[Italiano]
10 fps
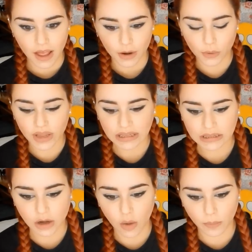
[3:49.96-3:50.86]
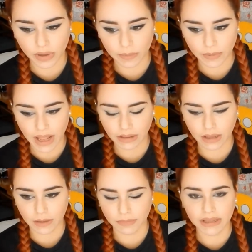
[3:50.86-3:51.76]
lui entrò per
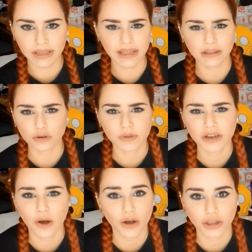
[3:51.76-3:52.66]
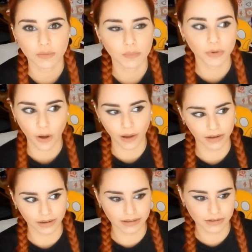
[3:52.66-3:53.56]
prendere i biglietti, non mi ricordo, i
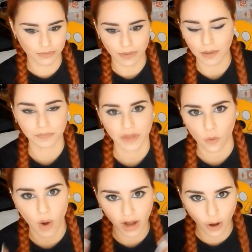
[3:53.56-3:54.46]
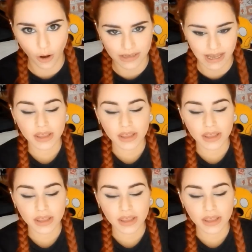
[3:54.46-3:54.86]
popcorn, insomma, qualcosa.